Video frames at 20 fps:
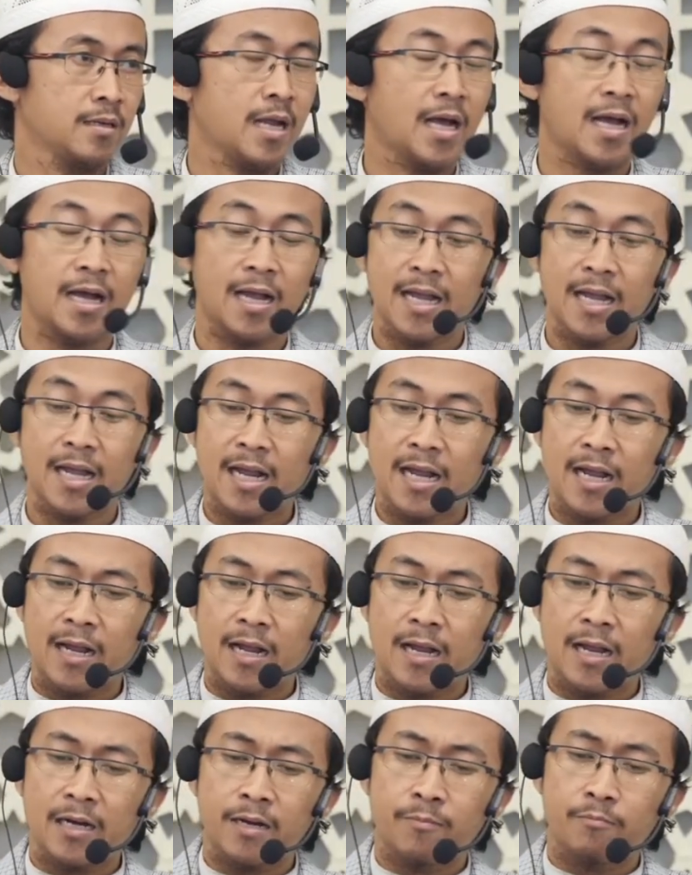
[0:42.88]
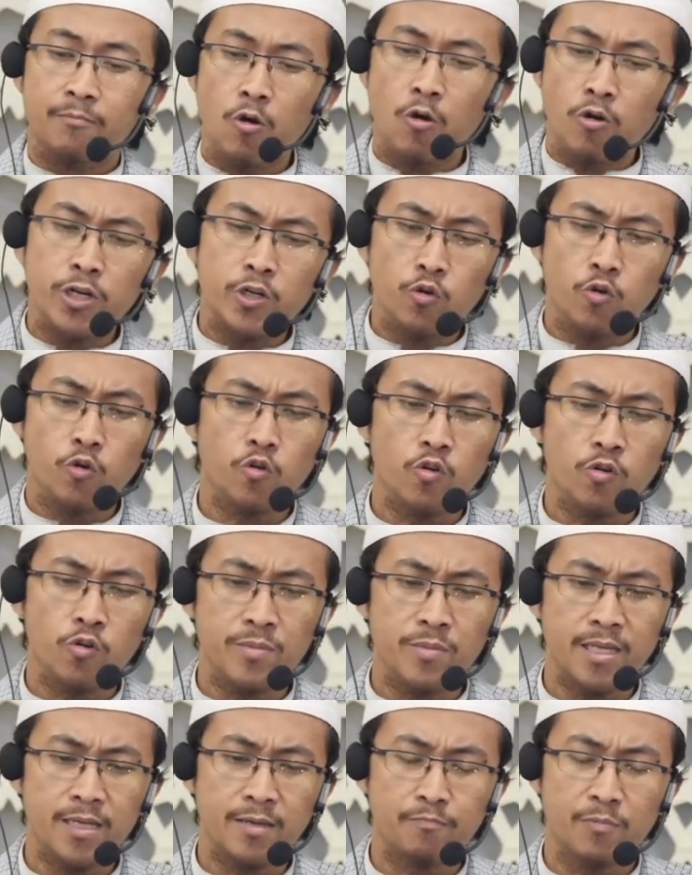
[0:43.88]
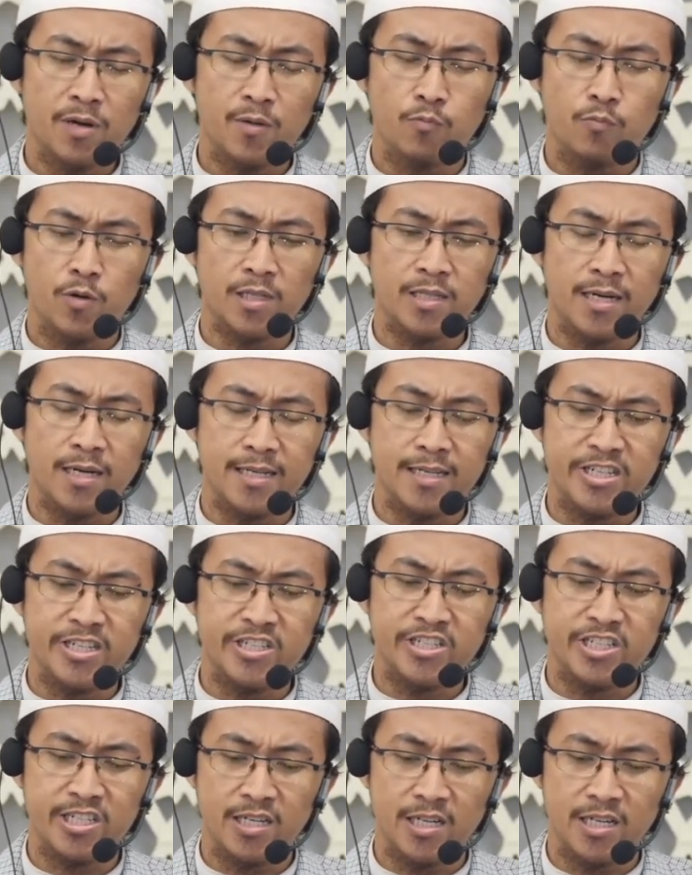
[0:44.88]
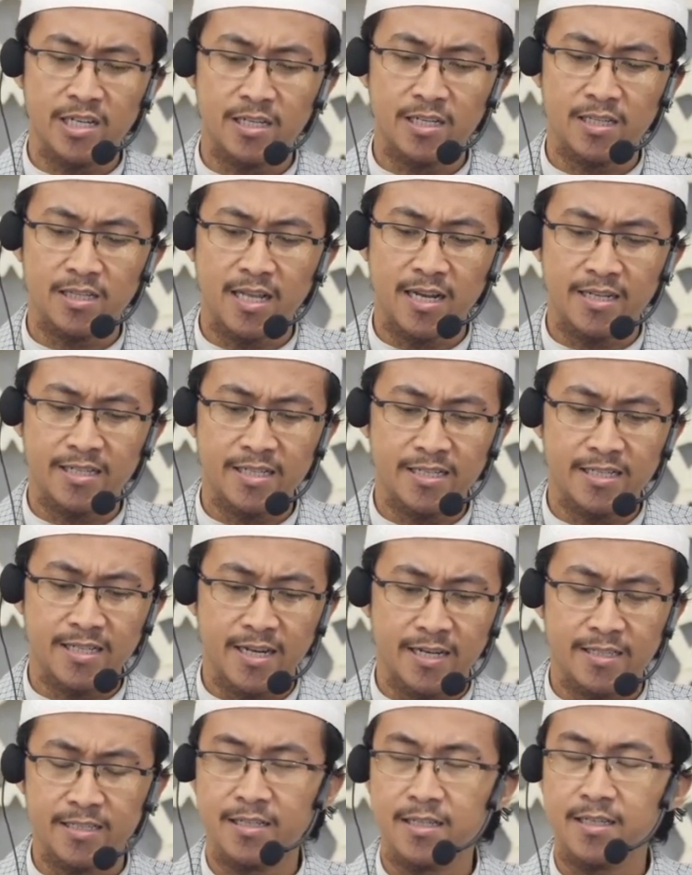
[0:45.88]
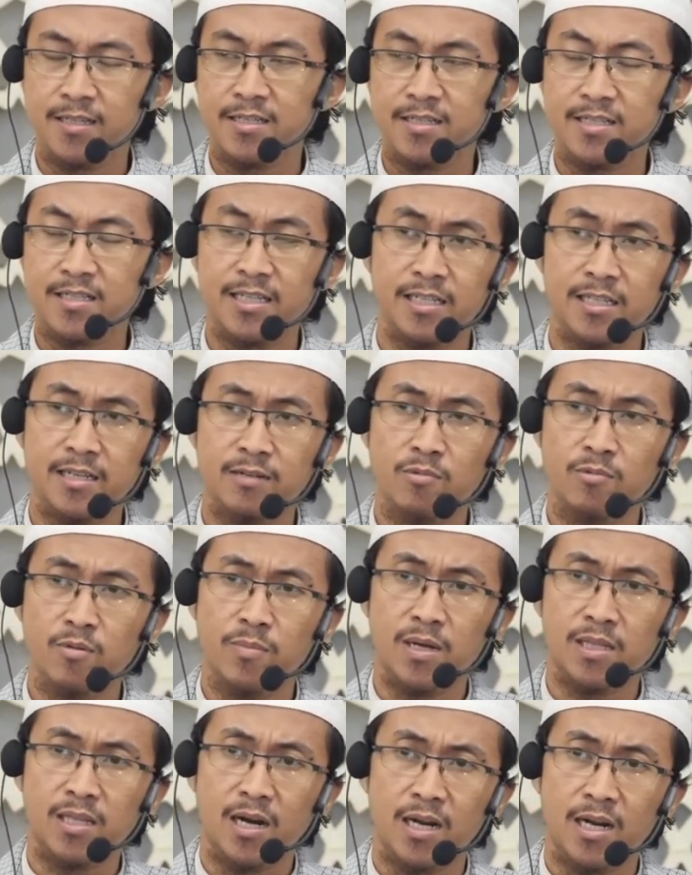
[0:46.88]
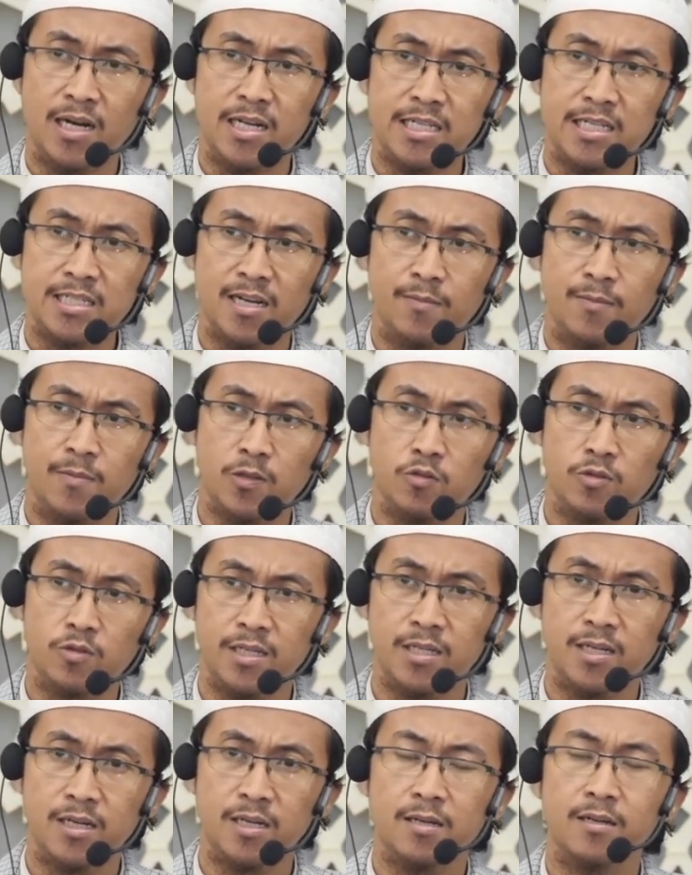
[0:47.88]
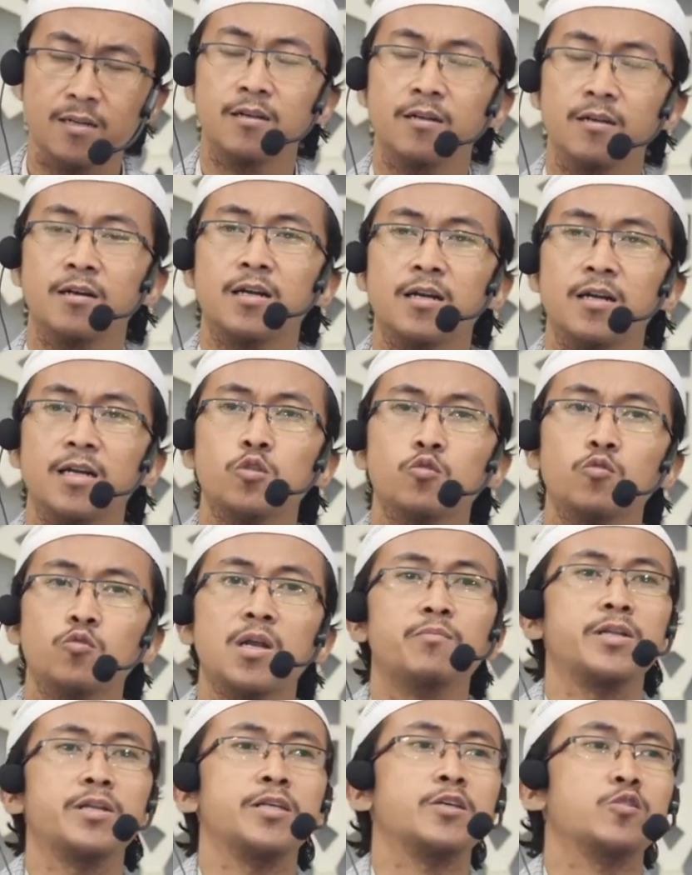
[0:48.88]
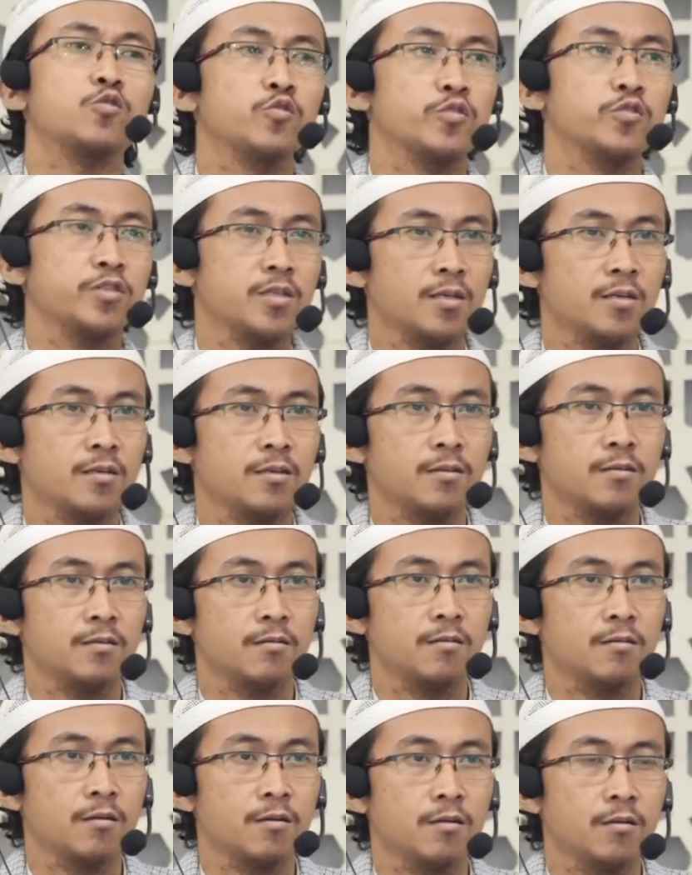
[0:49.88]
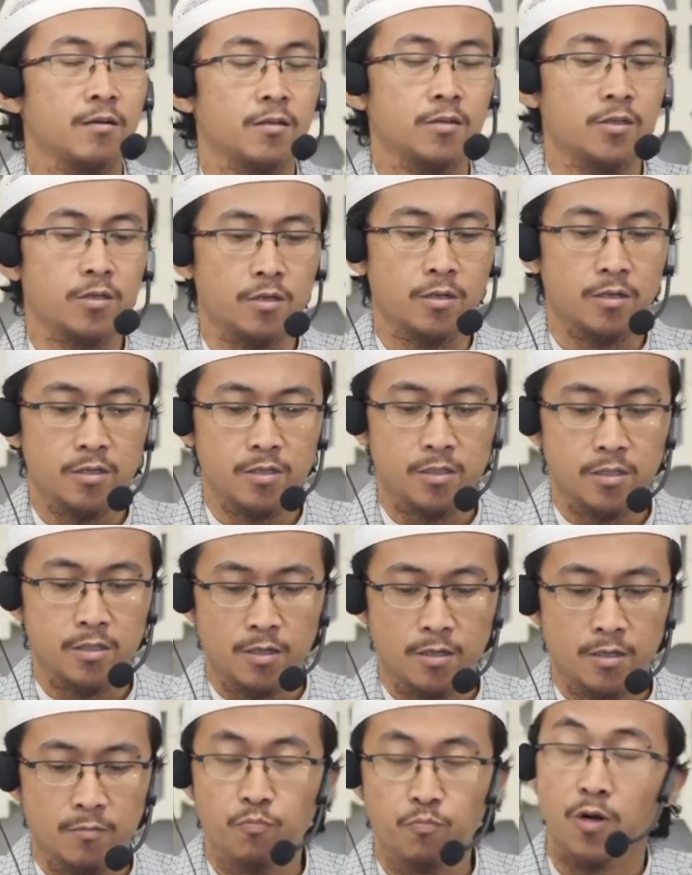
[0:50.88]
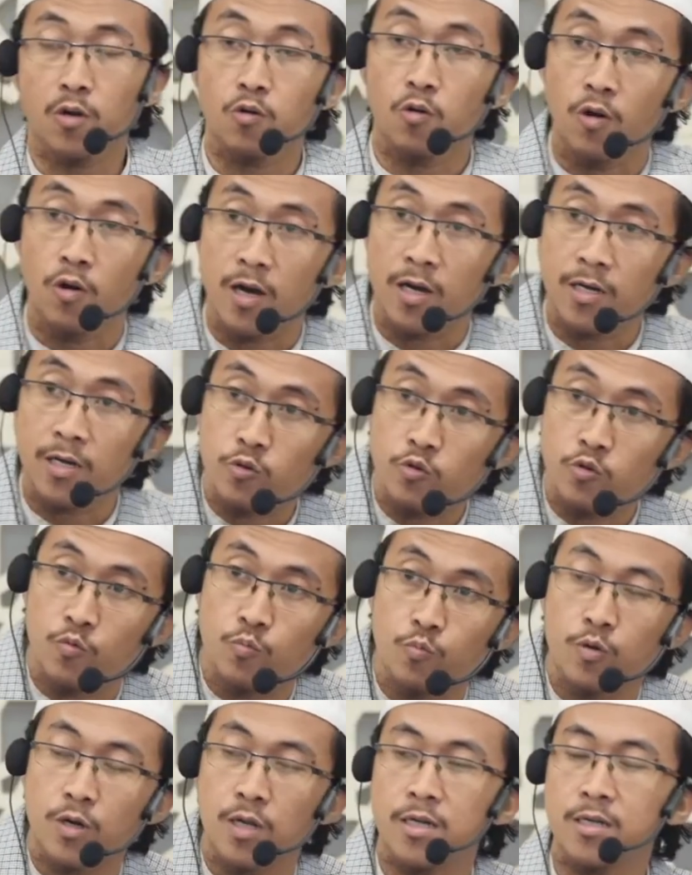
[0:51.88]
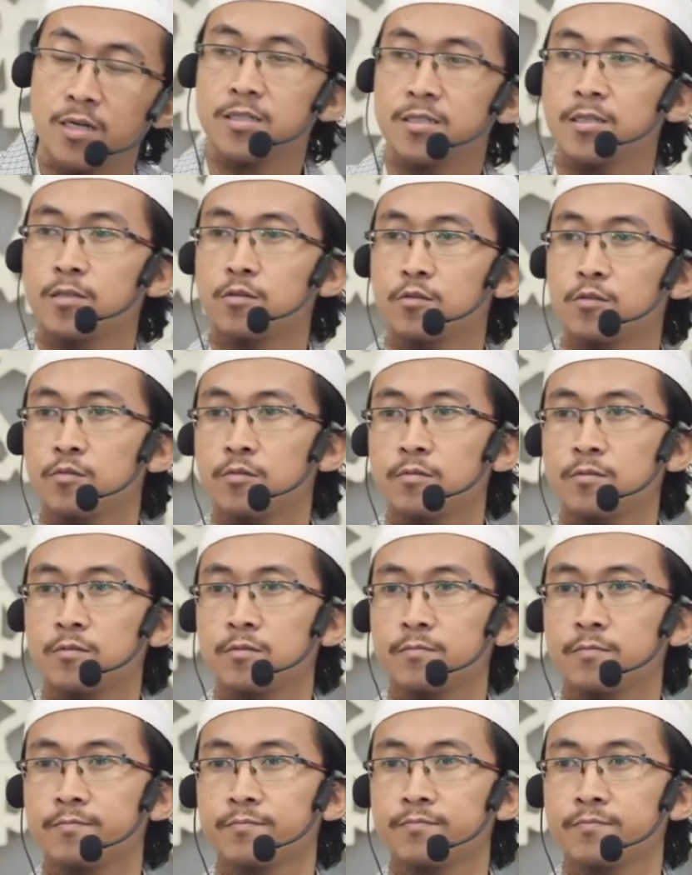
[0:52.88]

Nah, mau dihukumi perbuatan ini syirik dan tidaknya sehingga membatalkan Islam atau tidak ritual berikutnya. Ketika dia berdoa di kuburan di situ,